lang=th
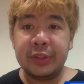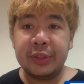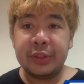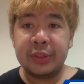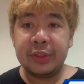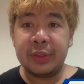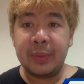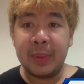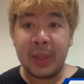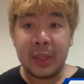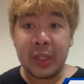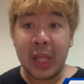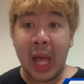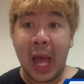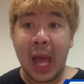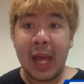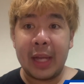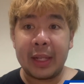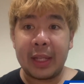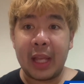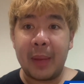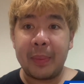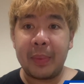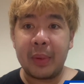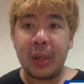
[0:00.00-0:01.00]
สวิซ่า
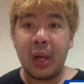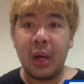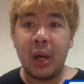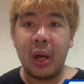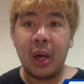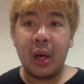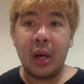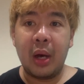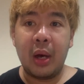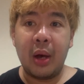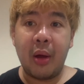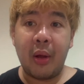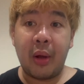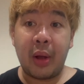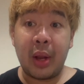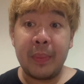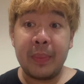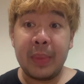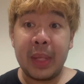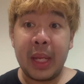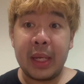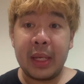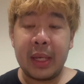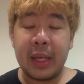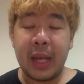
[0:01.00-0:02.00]
ครับ คอรัม
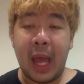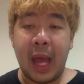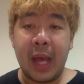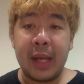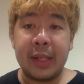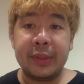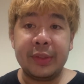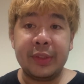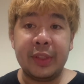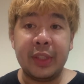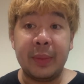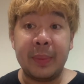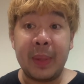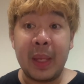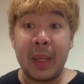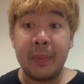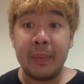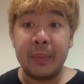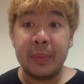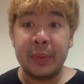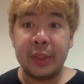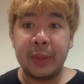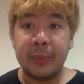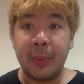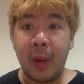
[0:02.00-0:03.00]
นิดหนังสือพิม
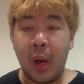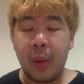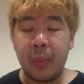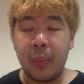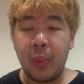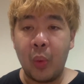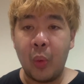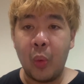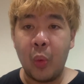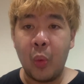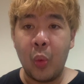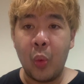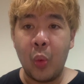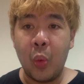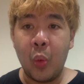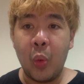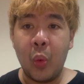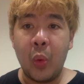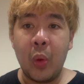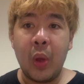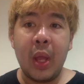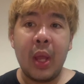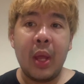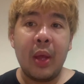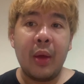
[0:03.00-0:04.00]
พ์สปอร์ตพู
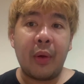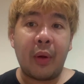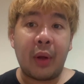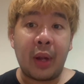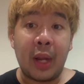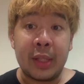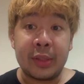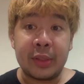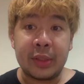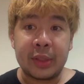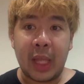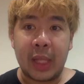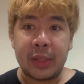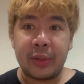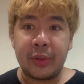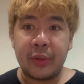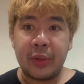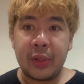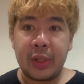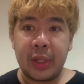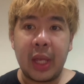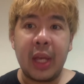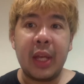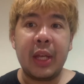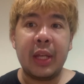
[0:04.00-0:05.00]
รัสตาร์สก
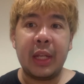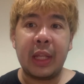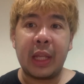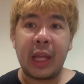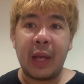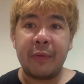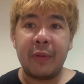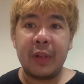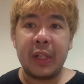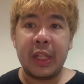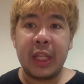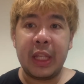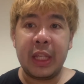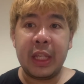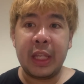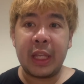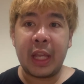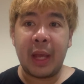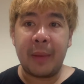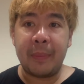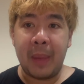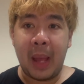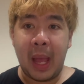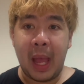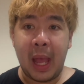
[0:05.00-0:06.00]
เกอร์ครับ วันนี้กลั
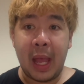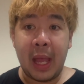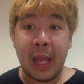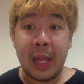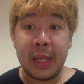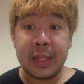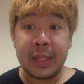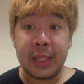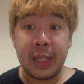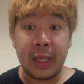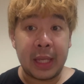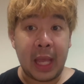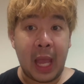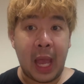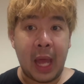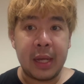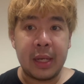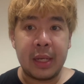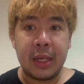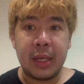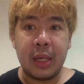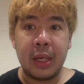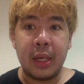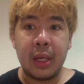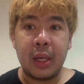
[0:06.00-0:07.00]
บมาเจอกัน
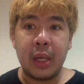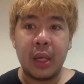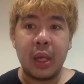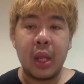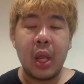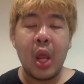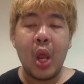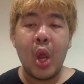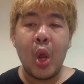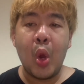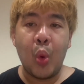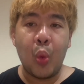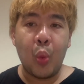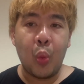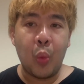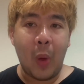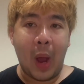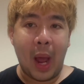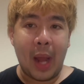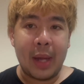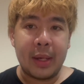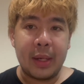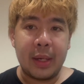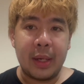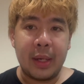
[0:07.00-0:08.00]
วั
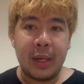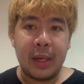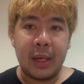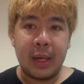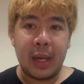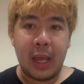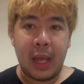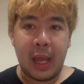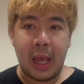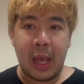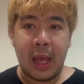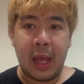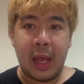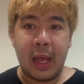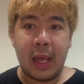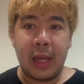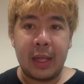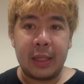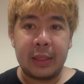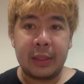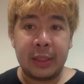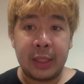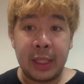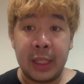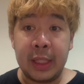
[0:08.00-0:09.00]
นอา
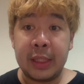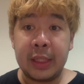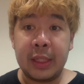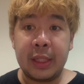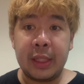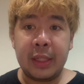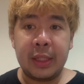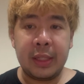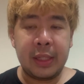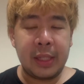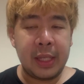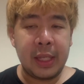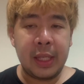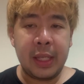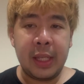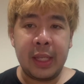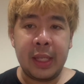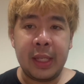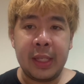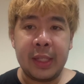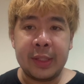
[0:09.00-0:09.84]
ทิตย์ที่